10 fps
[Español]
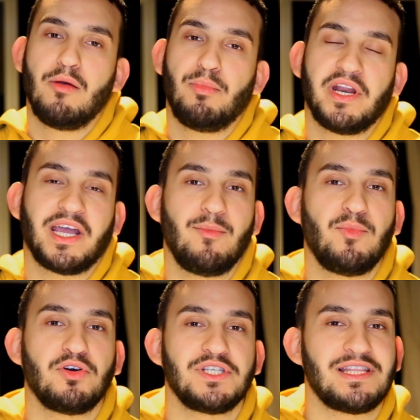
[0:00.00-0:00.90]
Por
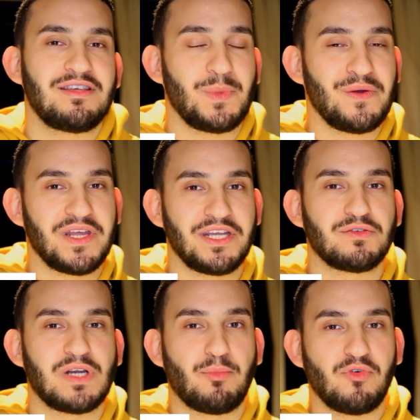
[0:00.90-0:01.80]
ejemplo, Justin Bieber
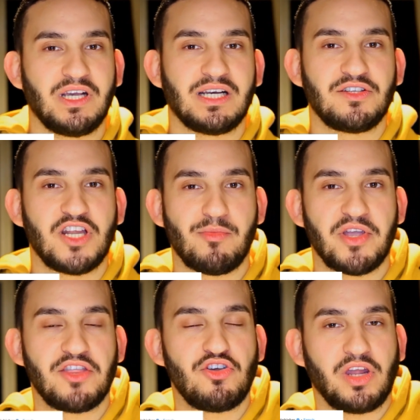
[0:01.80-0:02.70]
hizo una publicación
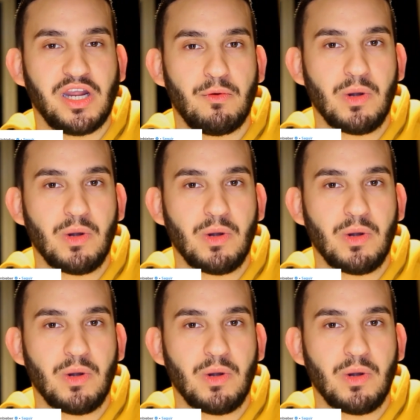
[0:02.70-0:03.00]
apoyando a Chris